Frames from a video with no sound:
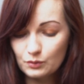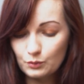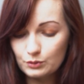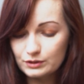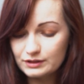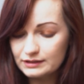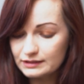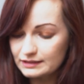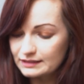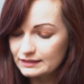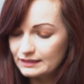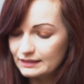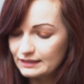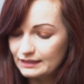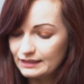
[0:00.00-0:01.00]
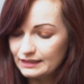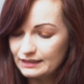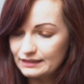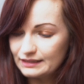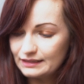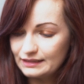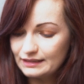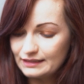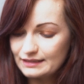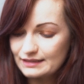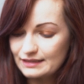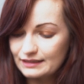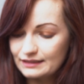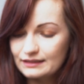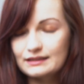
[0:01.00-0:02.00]
Und die
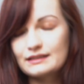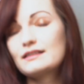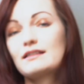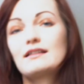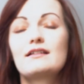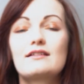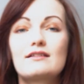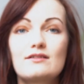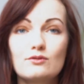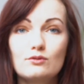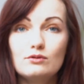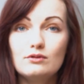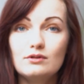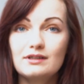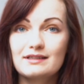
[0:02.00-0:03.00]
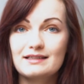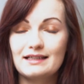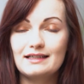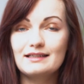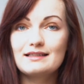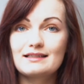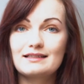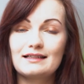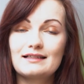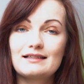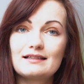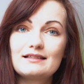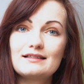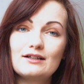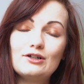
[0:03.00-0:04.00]
sind so gesetzt, dass
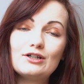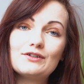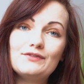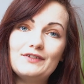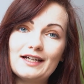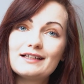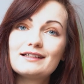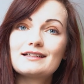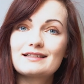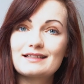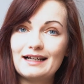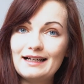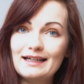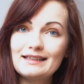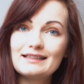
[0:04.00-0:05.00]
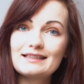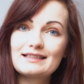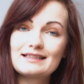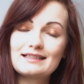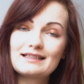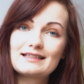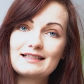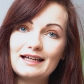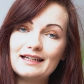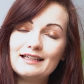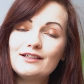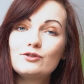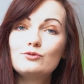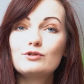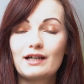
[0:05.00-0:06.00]
ich auch während des Reitens das
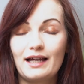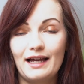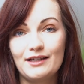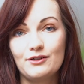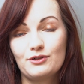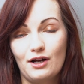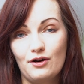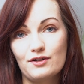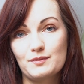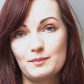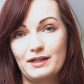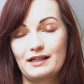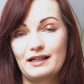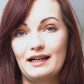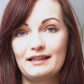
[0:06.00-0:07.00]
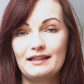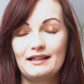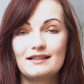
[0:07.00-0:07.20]
Handy gut rein und raus machen kann.